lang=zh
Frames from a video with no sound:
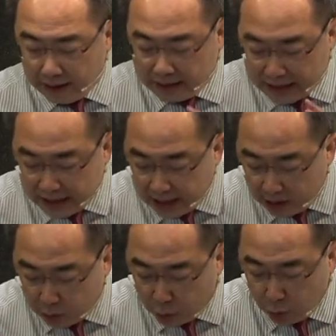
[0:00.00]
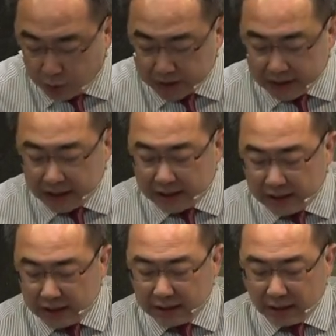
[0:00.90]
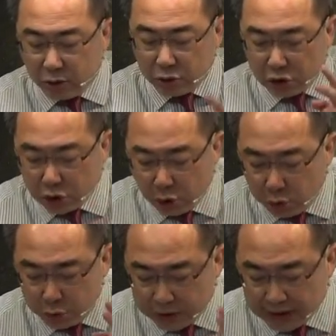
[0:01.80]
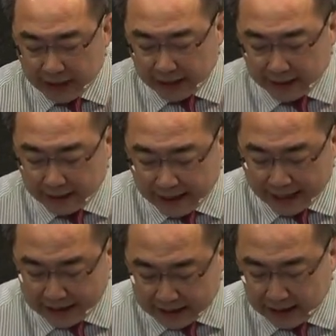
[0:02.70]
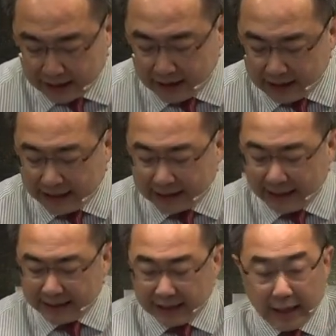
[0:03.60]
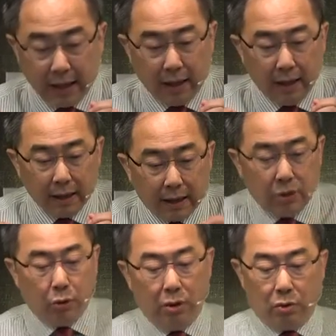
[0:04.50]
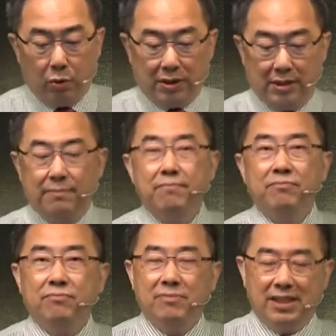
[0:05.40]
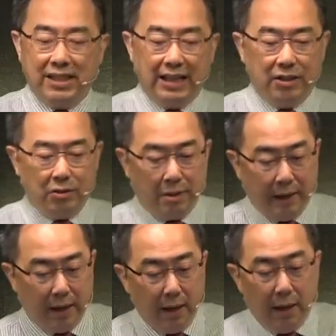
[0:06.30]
结果子的枝子，他就修剪干净，让它结更多的果子。亲爱的弟兄姐妹。